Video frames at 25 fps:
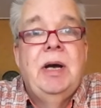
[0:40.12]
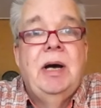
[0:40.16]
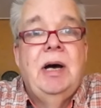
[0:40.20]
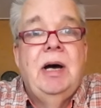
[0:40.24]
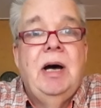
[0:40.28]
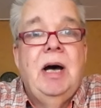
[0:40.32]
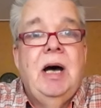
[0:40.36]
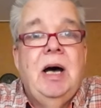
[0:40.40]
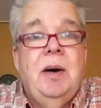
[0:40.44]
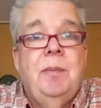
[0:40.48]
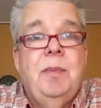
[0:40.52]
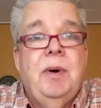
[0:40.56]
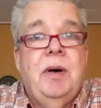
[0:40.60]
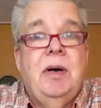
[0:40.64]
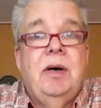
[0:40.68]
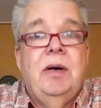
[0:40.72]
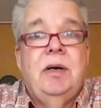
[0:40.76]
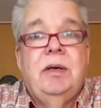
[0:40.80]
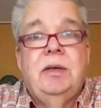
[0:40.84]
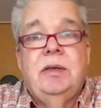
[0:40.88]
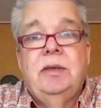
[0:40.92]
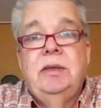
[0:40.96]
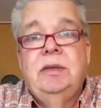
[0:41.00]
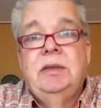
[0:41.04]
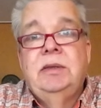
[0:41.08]

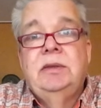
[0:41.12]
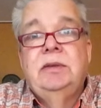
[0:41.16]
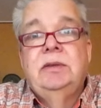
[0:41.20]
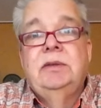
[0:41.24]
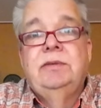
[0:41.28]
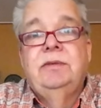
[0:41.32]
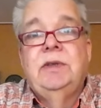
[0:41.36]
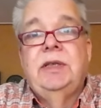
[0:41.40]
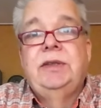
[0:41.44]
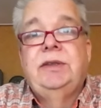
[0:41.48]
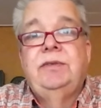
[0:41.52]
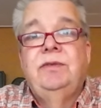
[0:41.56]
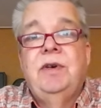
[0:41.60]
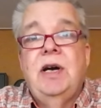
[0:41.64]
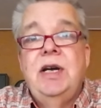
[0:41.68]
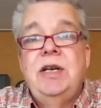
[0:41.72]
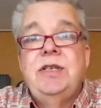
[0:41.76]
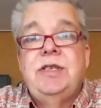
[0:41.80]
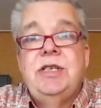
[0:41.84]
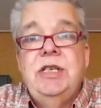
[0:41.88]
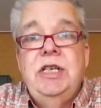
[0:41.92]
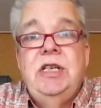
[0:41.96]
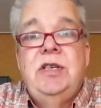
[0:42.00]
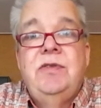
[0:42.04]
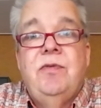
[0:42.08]
Aber was
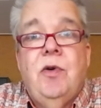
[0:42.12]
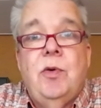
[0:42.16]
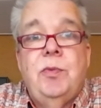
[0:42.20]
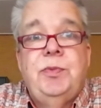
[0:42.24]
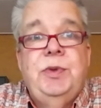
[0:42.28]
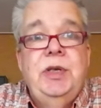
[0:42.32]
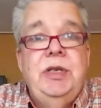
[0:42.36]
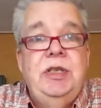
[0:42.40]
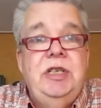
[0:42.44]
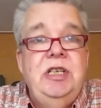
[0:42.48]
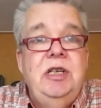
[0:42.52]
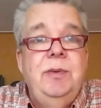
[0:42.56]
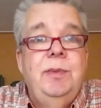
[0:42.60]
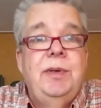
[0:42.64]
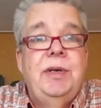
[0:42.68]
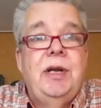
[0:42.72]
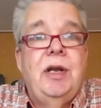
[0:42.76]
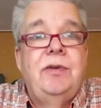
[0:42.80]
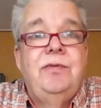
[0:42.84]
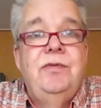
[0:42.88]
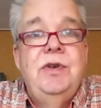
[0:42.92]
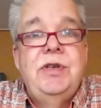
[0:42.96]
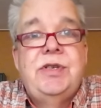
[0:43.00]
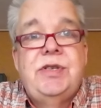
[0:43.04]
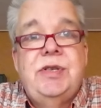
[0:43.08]
weiß ich, ob die Diebe
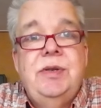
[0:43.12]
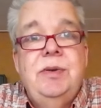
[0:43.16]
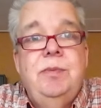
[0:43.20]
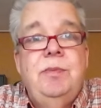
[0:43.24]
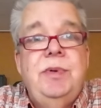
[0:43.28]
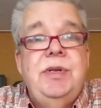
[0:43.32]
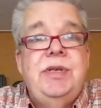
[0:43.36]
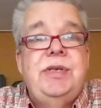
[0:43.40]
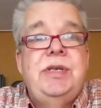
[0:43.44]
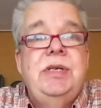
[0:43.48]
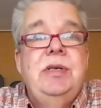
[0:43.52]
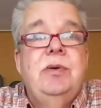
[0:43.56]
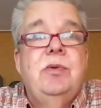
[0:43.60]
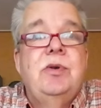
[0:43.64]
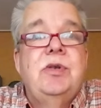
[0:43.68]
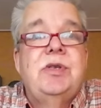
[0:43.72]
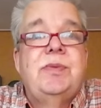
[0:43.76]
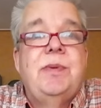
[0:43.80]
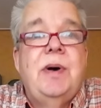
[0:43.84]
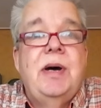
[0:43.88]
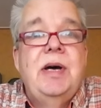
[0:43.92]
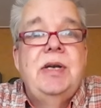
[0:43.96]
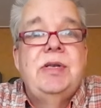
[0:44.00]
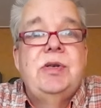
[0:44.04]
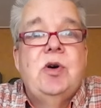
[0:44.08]
das wissen,
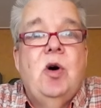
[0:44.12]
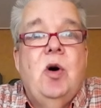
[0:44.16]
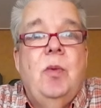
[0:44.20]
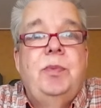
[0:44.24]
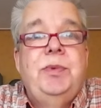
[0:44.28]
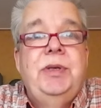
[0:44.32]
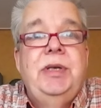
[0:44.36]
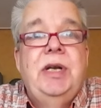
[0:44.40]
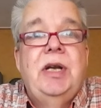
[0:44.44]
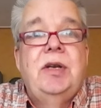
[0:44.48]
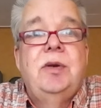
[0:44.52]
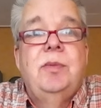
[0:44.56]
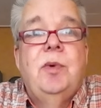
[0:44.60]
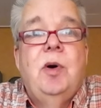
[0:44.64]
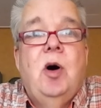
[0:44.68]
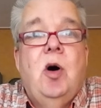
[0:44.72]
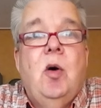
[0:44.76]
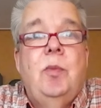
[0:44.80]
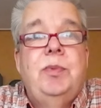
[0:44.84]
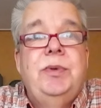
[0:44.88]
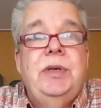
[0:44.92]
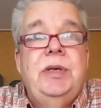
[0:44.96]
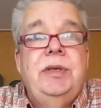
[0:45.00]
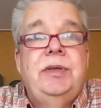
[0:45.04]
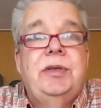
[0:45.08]
beziehungsweise ob die das
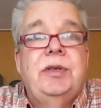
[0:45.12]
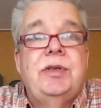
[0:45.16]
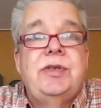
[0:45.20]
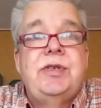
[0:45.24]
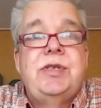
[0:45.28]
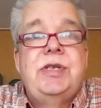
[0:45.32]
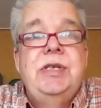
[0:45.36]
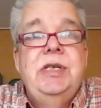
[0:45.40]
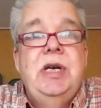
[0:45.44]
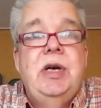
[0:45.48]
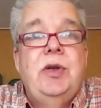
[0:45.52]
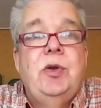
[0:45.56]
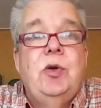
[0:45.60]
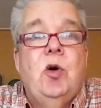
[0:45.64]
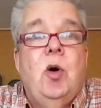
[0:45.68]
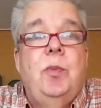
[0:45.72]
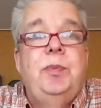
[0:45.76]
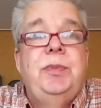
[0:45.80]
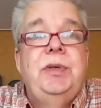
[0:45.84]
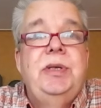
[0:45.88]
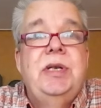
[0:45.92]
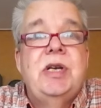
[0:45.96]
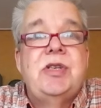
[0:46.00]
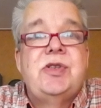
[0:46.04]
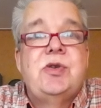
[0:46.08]
überhaupt interessiert,
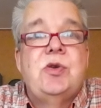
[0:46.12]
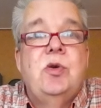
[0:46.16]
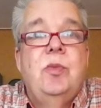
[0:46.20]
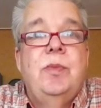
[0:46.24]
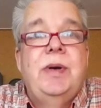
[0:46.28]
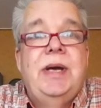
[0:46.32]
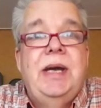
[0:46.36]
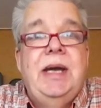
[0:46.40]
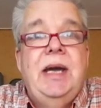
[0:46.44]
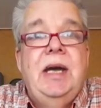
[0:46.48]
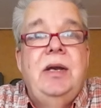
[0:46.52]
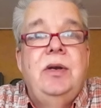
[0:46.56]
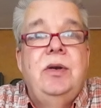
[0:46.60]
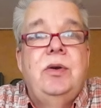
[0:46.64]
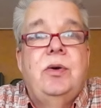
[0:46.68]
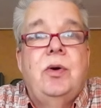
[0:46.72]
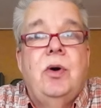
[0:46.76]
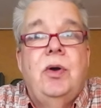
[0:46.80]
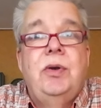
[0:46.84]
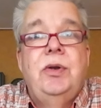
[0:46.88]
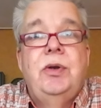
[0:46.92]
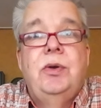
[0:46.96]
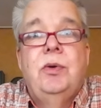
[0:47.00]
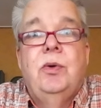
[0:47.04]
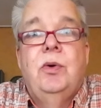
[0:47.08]
ob die das umgehen
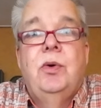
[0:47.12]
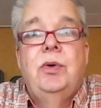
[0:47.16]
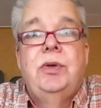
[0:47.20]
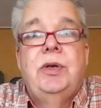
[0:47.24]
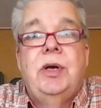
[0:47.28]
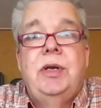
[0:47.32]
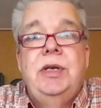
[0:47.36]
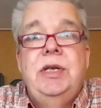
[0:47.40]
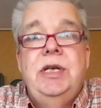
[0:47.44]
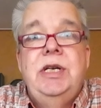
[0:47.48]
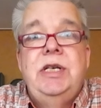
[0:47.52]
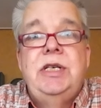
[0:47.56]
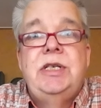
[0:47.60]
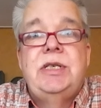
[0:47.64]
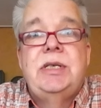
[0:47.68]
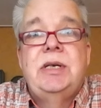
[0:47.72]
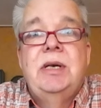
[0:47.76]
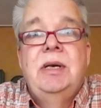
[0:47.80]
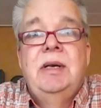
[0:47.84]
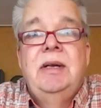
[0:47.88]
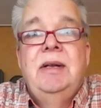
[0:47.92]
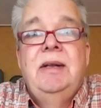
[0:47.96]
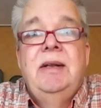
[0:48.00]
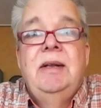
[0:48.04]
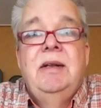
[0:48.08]
können oder nicht,
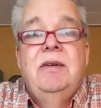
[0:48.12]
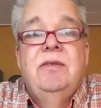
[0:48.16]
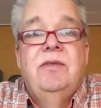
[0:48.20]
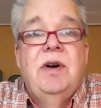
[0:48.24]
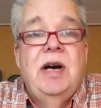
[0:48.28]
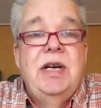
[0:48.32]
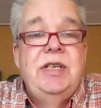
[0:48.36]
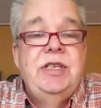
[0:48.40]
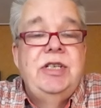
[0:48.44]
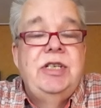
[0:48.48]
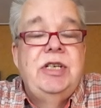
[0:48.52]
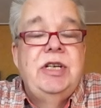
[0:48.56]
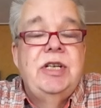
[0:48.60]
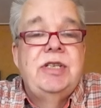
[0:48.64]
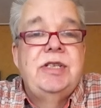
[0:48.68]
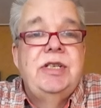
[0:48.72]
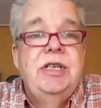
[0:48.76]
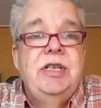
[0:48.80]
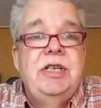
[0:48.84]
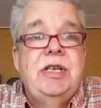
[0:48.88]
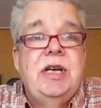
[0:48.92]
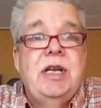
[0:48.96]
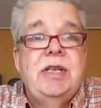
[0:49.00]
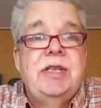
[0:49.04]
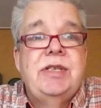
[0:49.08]
weiß ich jetzt
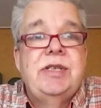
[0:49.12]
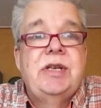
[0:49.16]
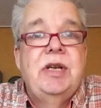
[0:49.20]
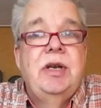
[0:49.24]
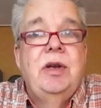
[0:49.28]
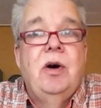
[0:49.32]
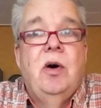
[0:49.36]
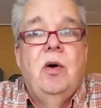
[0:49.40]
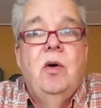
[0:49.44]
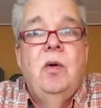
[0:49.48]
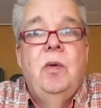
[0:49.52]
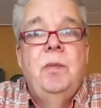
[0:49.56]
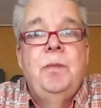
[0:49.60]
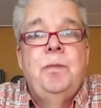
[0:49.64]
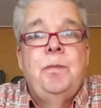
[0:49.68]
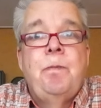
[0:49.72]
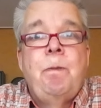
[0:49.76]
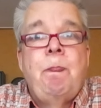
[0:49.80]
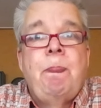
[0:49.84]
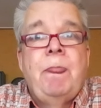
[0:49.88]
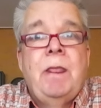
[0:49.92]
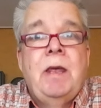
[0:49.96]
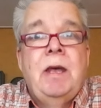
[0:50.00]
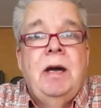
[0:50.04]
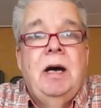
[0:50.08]
nicht ganz genau.
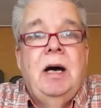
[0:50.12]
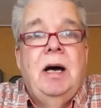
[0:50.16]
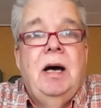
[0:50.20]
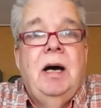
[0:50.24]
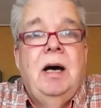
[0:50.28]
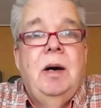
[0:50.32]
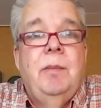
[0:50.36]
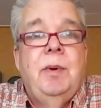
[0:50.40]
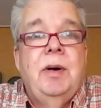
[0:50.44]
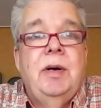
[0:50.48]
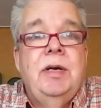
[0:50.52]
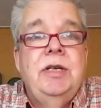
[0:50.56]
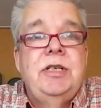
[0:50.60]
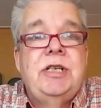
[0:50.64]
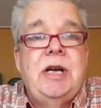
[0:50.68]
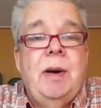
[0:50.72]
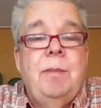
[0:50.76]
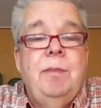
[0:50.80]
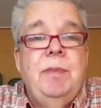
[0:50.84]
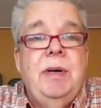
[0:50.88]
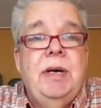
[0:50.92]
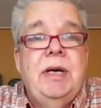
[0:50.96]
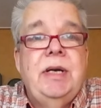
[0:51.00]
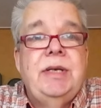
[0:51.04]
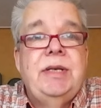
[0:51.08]
Aber ich
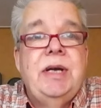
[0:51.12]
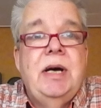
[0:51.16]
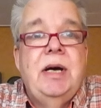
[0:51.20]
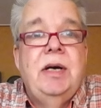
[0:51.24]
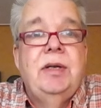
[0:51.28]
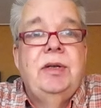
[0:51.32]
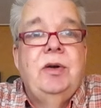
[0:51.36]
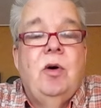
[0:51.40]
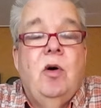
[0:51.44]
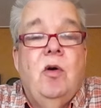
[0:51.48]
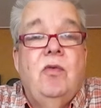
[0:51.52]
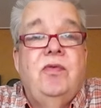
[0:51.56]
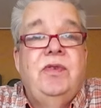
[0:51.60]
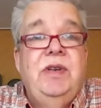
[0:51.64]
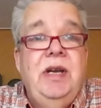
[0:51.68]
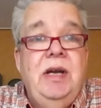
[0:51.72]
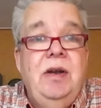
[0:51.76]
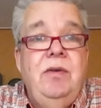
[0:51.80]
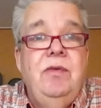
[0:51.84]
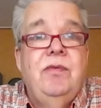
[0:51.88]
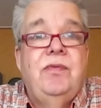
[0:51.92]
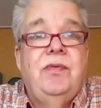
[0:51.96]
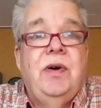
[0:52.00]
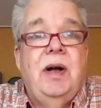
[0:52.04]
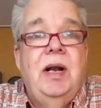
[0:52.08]
habe mir gedacht, auf
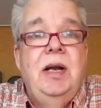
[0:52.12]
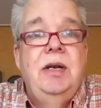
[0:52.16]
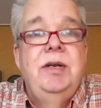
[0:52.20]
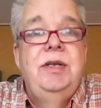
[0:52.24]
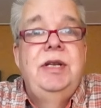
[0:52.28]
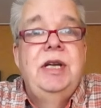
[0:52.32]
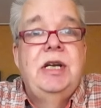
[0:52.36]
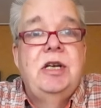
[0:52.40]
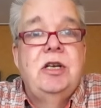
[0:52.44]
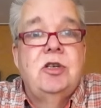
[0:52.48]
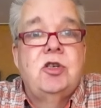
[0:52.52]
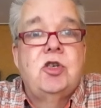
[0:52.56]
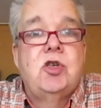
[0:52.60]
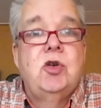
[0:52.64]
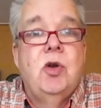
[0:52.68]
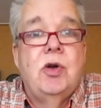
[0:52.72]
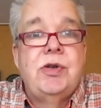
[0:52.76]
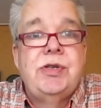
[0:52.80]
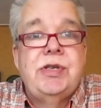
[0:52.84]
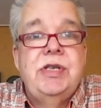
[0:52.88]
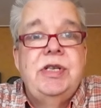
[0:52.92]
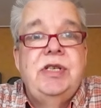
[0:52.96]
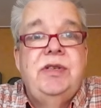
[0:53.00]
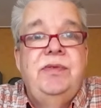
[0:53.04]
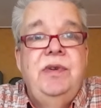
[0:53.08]
jeden Fall ein dickes
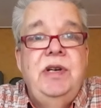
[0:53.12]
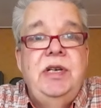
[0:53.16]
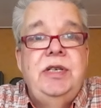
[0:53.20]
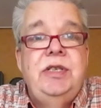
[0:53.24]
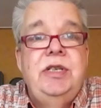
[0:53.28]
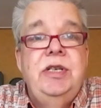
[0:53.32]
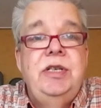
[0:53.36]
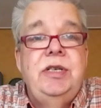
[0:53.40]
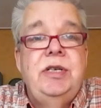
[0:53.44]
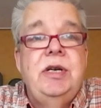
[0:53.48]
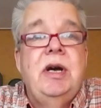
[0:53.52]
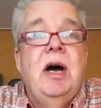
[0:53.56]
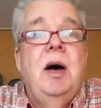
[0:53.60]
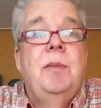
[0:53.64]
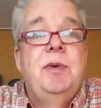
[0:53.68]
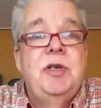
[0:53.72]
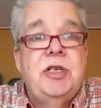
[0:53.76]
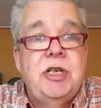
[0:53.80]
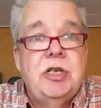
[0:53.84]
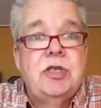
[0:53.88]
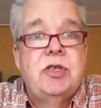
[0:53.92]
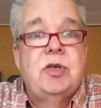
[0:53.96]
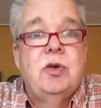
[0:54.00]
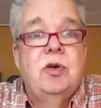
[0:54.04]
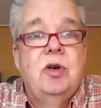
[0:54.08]
Schloss ist wichtig, habe
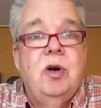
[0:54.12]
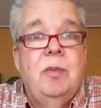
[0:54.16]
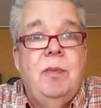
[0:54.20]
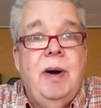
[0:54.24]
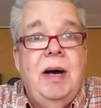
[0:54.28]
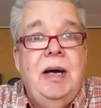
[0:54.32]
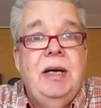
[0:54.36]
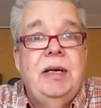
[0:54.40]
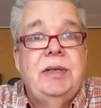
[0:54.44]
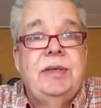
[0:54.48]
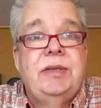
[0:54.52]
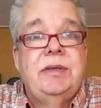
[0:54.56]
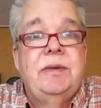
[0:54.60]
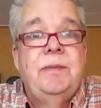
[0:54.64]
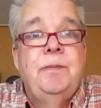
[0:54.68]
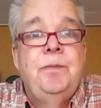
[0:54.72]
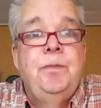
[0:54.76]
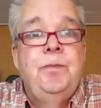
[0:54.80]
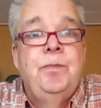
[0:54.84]
ich ja schon gemacht